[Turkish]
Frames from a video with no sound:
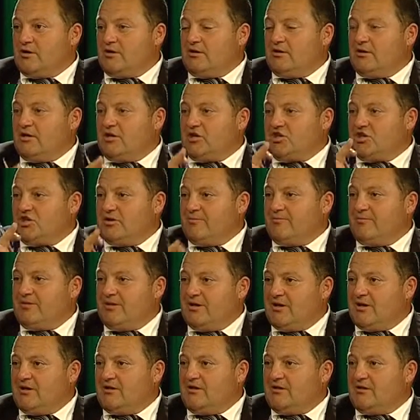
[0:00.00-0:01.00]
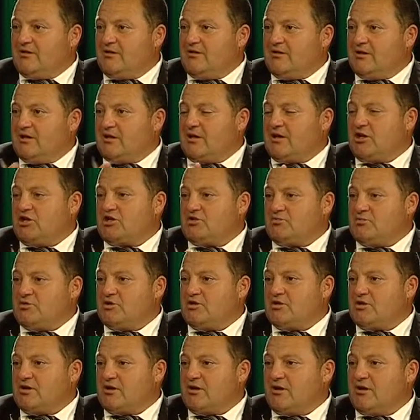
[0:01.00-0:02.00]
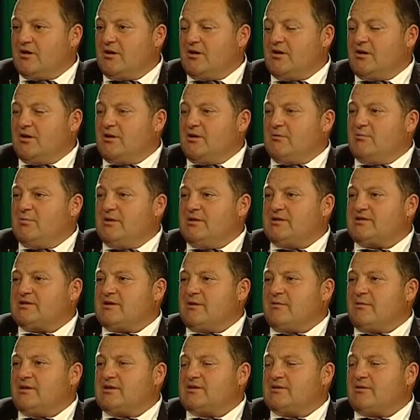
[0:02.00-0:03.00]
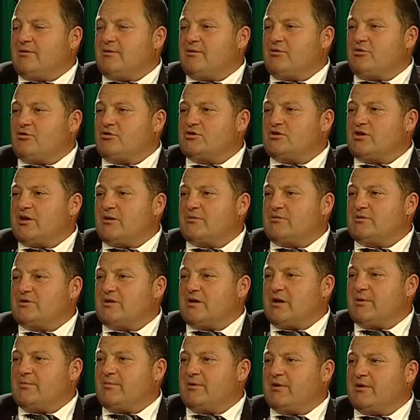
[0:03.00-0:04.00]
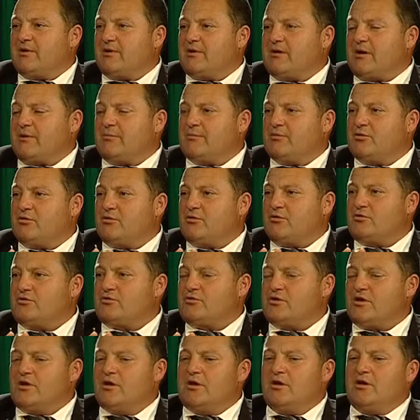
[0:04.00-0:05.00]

Ne şimdi ne de geçmişte. Hı hı. Biz zaman zaman gözlerimizi kapa- kapıyoruz.